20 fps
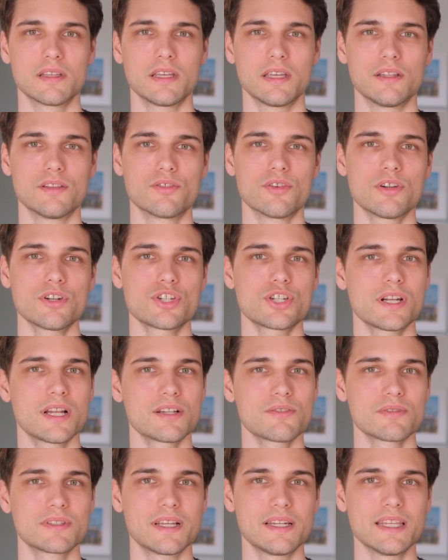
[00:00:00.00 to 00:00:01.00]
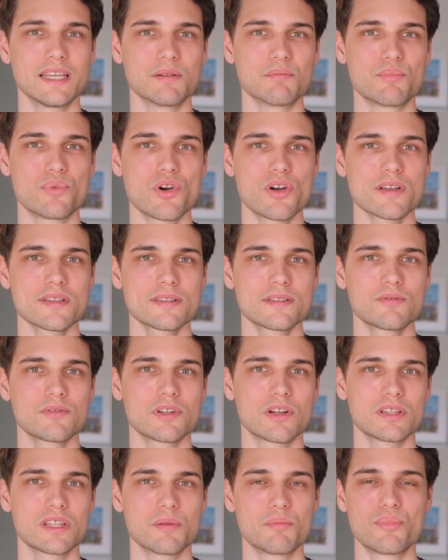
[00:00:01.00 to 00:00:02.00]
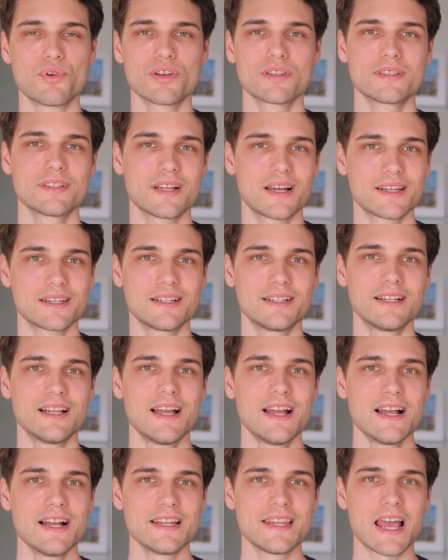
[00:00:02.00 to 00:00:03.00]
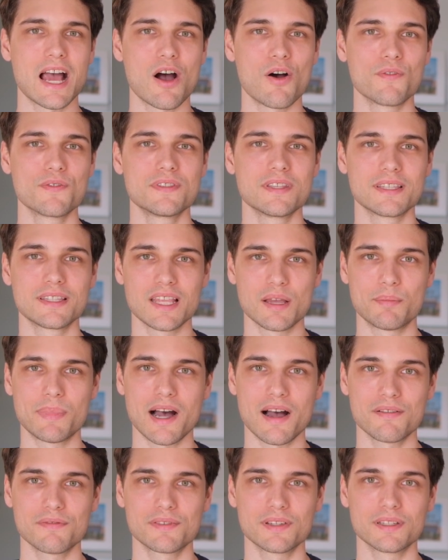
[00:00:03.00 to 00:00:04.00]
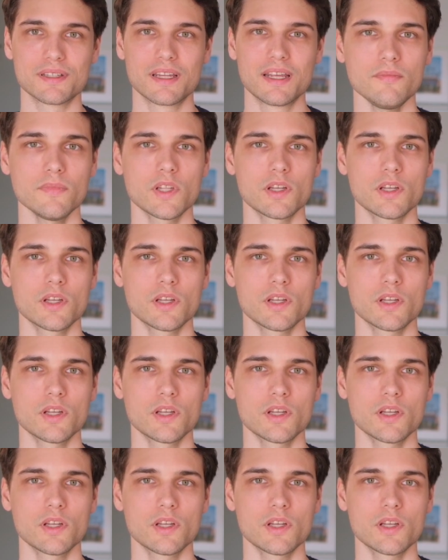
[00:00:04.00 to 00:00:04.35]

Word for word: In Deutschland unterliegen Börsen und auch der Börsenhandel der Aufsicht der BaFin.